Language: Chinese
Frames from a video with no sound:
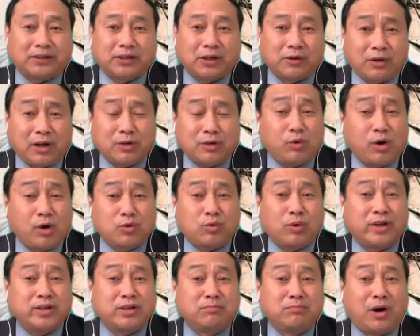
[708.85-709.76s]
他原来光
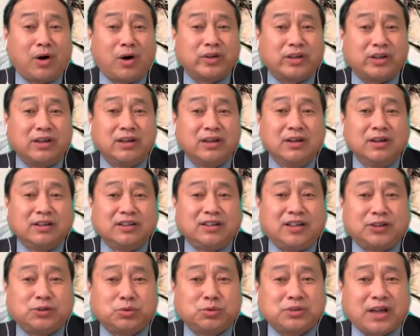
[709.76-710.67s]
关心贸易，
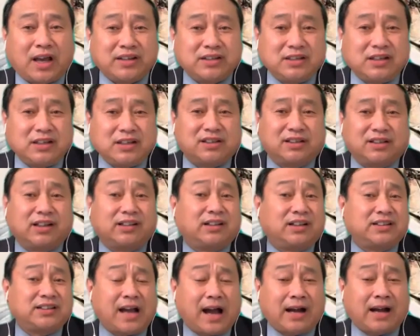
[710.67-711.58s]
一度在疫情给他
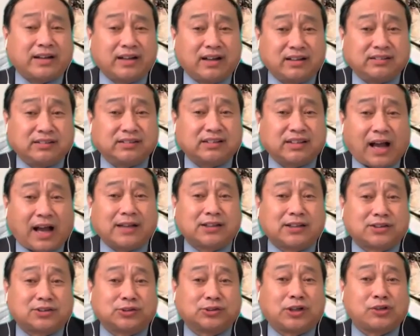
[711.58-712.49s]
压力很大的时候，